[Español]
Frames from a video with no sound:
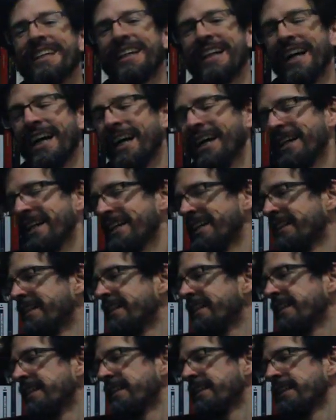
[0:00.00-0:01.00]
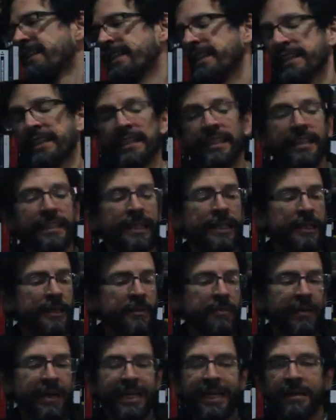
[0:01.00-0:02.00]
ya,
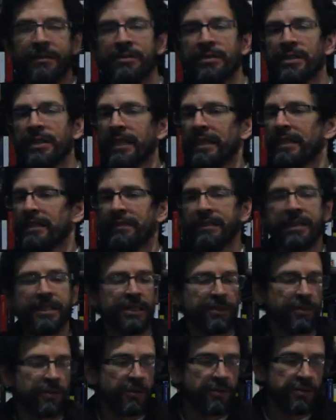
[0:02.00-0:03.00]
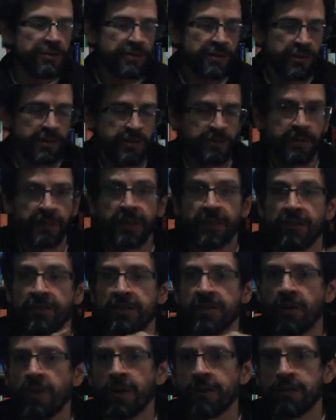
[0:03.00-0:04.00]
eh, vayamos directamente a conclusiones porque no
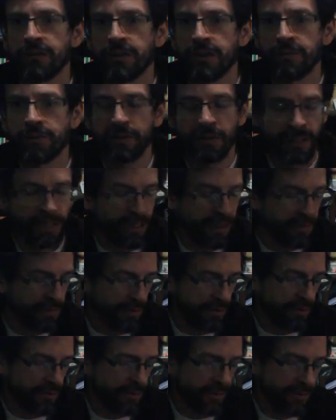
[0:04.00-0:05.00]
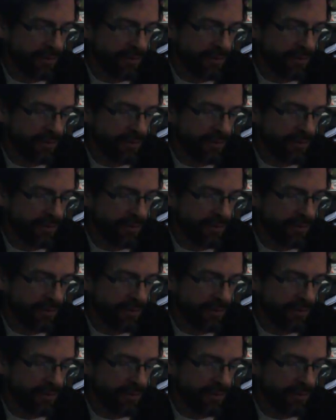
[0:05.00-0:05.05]
sé cuánto tiempo tenemos.